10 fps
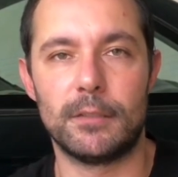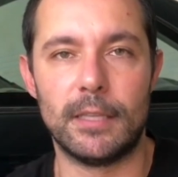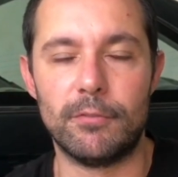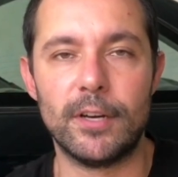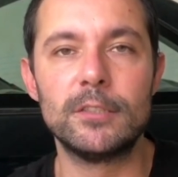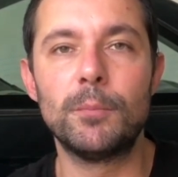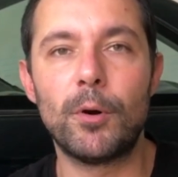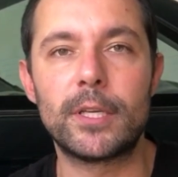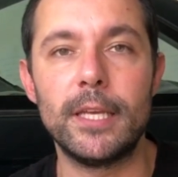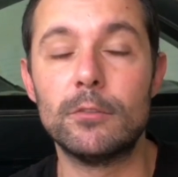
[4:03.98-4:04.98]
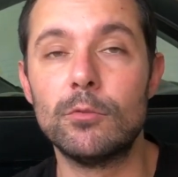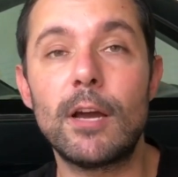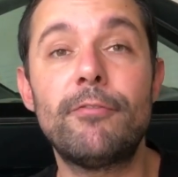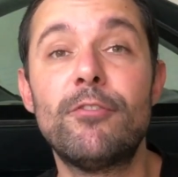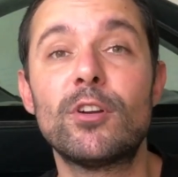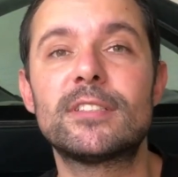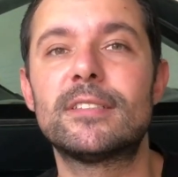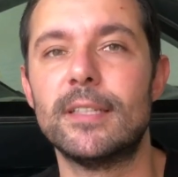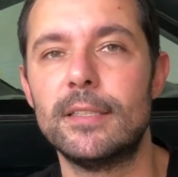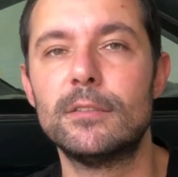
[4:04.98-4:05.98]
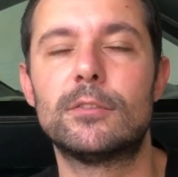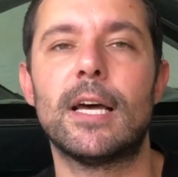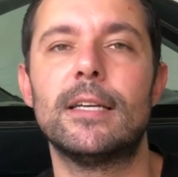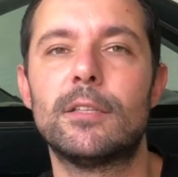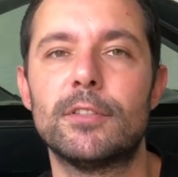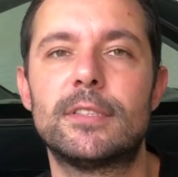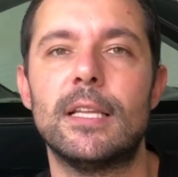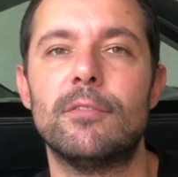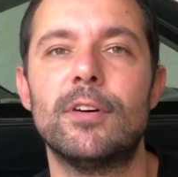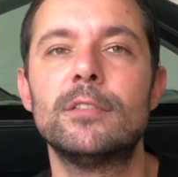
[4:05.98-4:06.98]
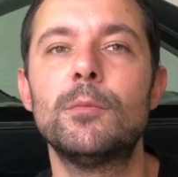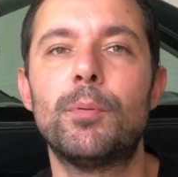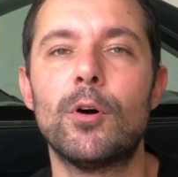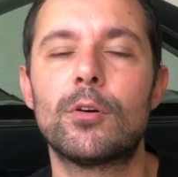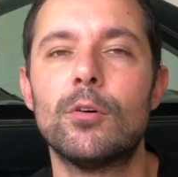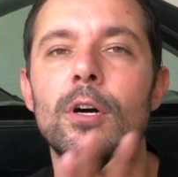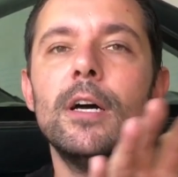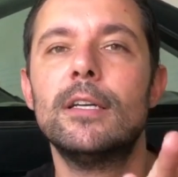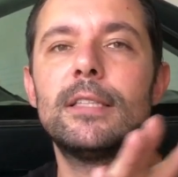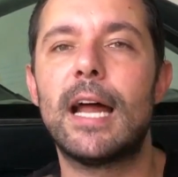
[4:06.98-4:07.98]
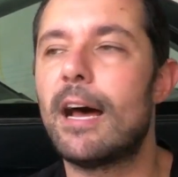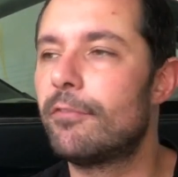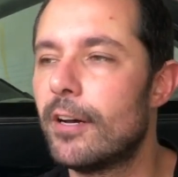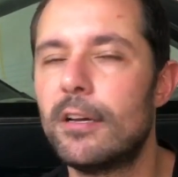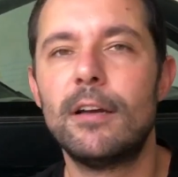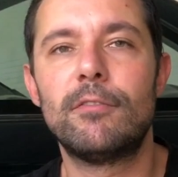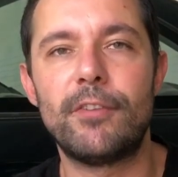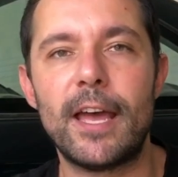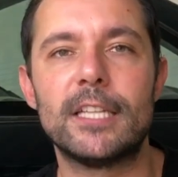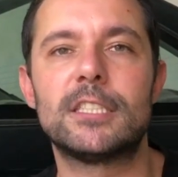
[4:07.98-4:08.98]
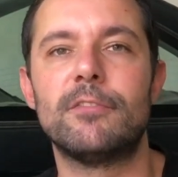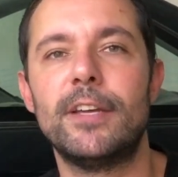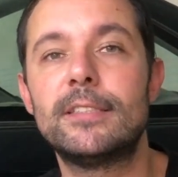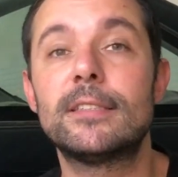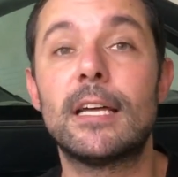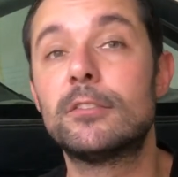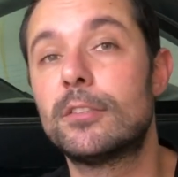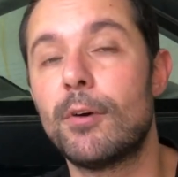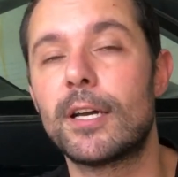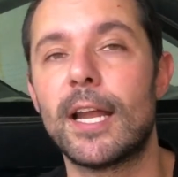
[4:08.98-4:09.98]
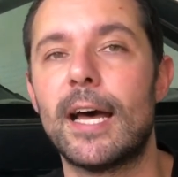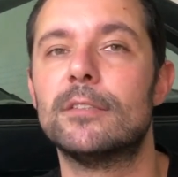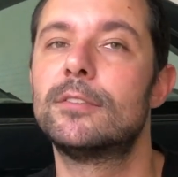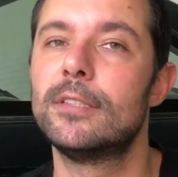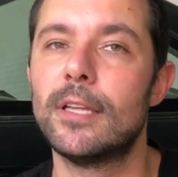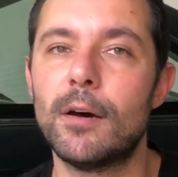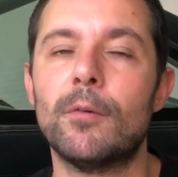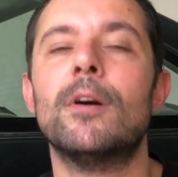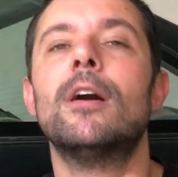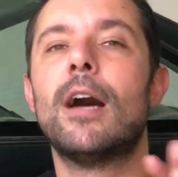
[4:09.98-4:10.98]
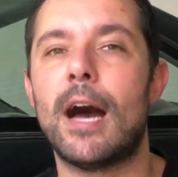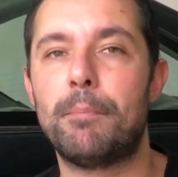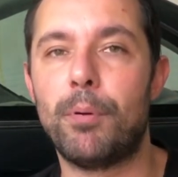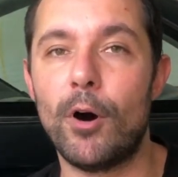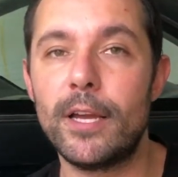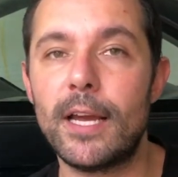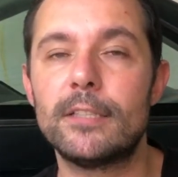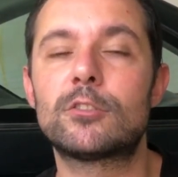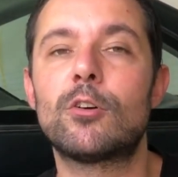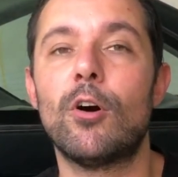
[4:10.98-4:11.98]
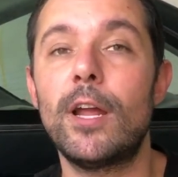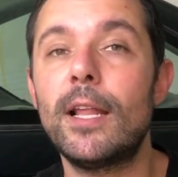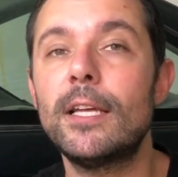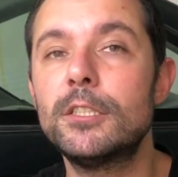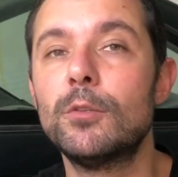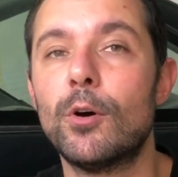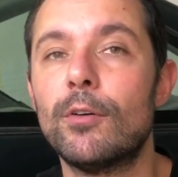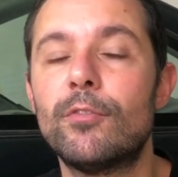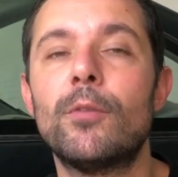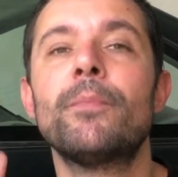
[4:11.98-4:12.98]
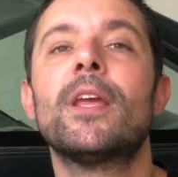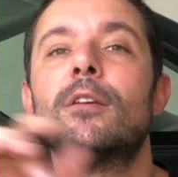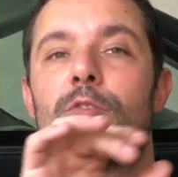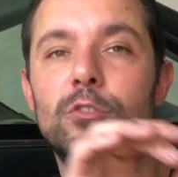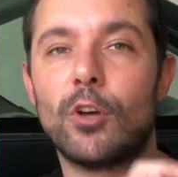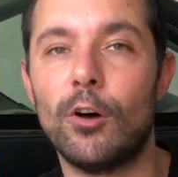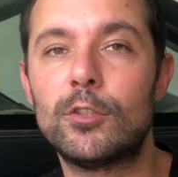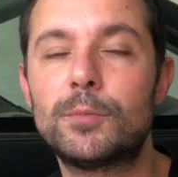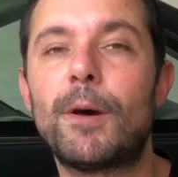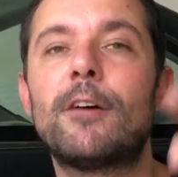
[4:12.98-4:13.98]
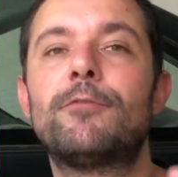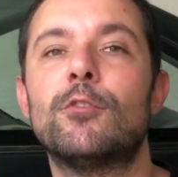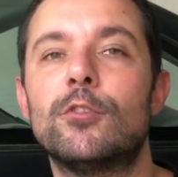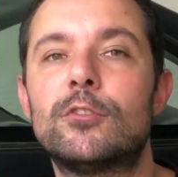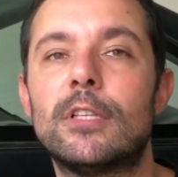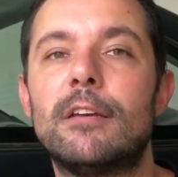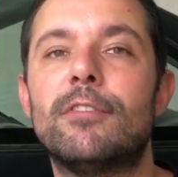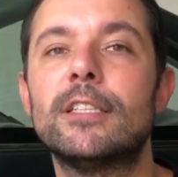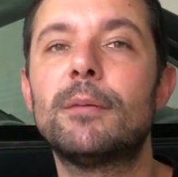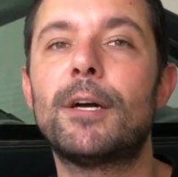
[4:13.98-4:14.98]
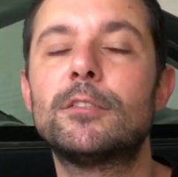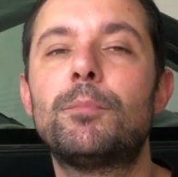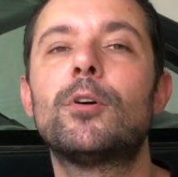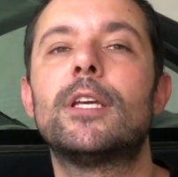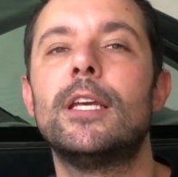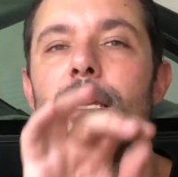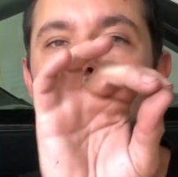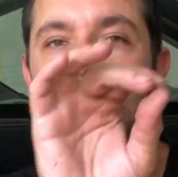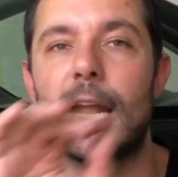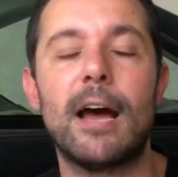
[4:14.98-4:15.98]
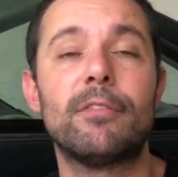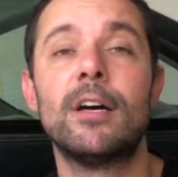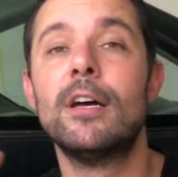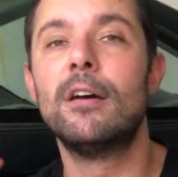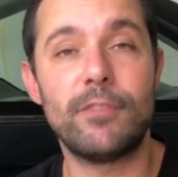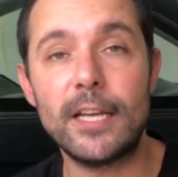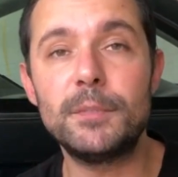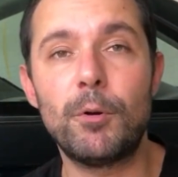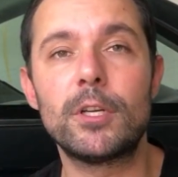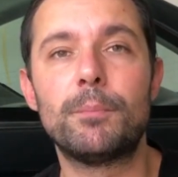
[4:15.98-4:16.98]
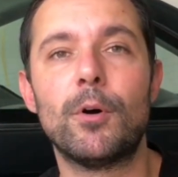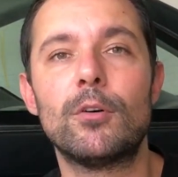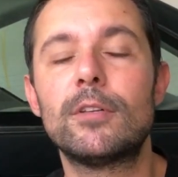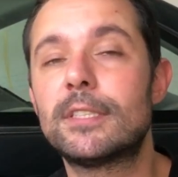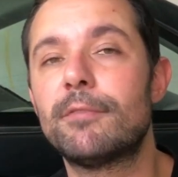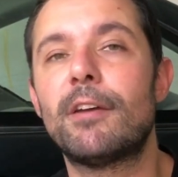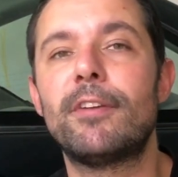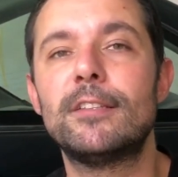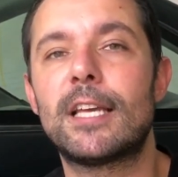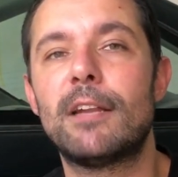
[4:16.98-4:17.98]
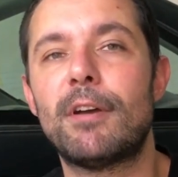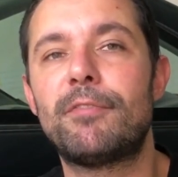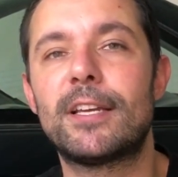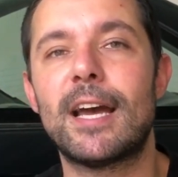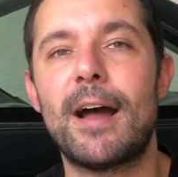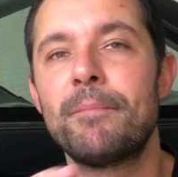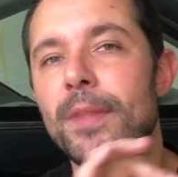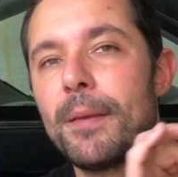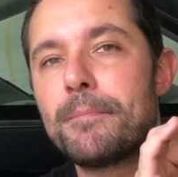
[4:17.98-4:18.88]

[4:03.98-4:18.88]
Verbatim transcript: levanta um pouquinho, nunca forçando, tá? Então você levanta um pouco, trava, fecha, vê se está do seu agrado. Se não, apoia, escora ela de novo, solta os parafusos, levanta mais um pouquinho, trava, vai de pouco em pouco que você vai vendo que ela vai ficar